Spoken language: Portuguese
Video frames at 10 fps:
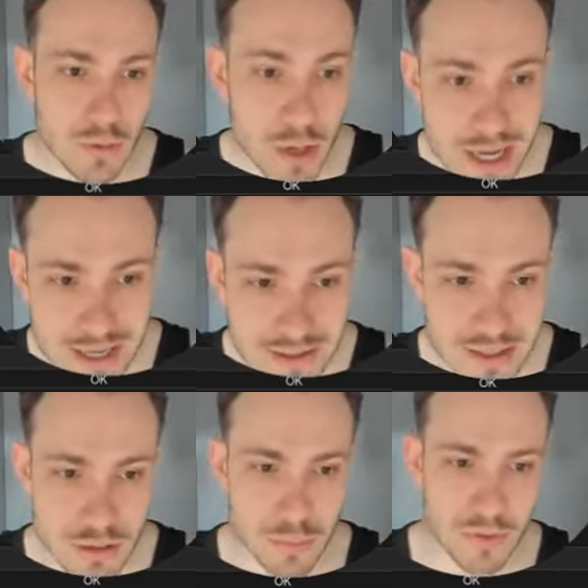o
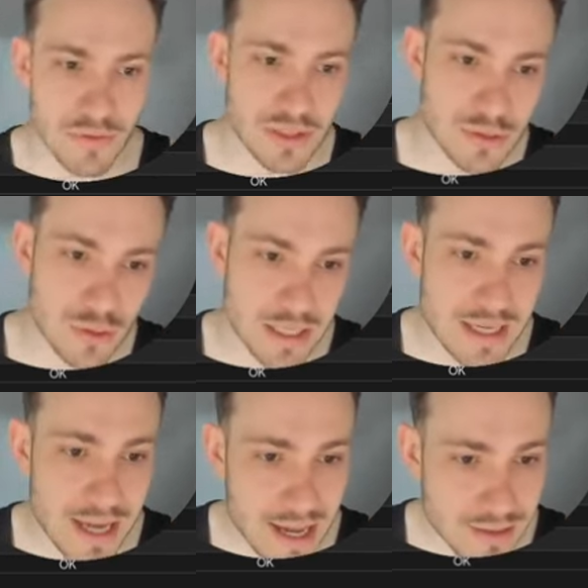requisito para fazer isso
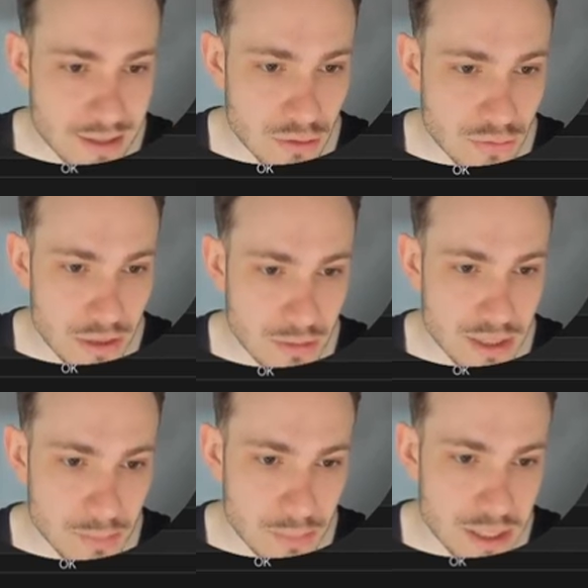aqui é ter um VM
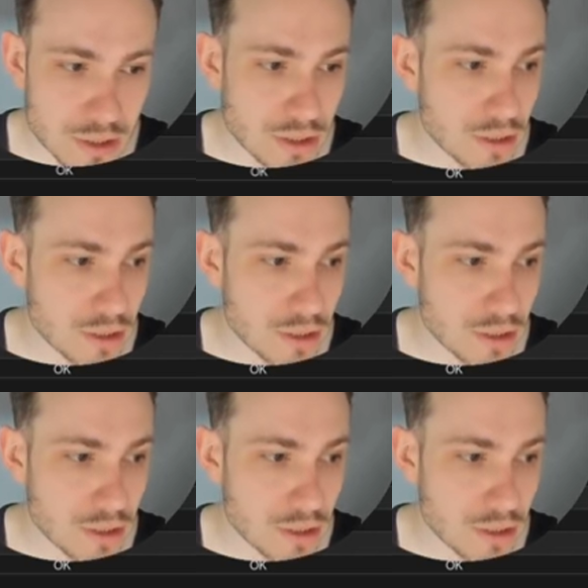template.